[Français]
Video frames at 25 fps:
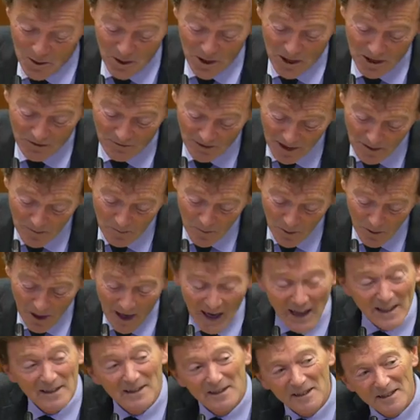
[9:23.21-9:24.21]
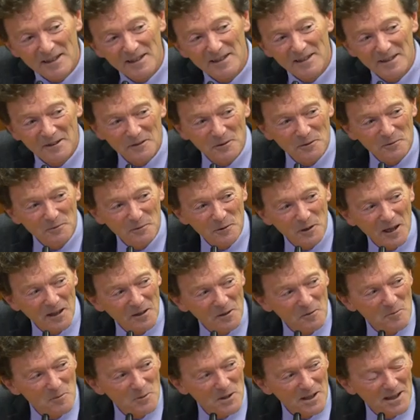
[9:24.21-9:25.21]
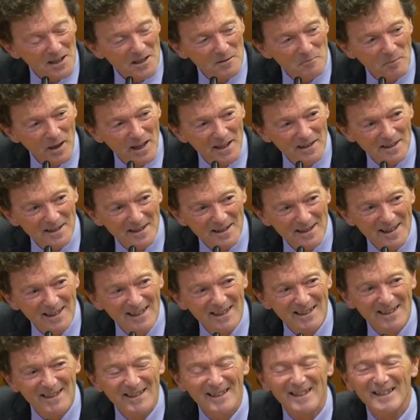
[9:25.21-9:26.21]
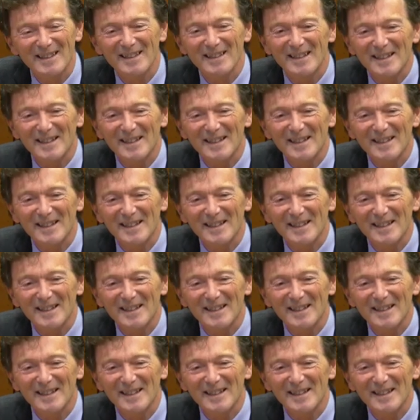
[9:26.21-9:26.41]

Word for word: mais j'ai vraiment hâte de voir comment ça se passe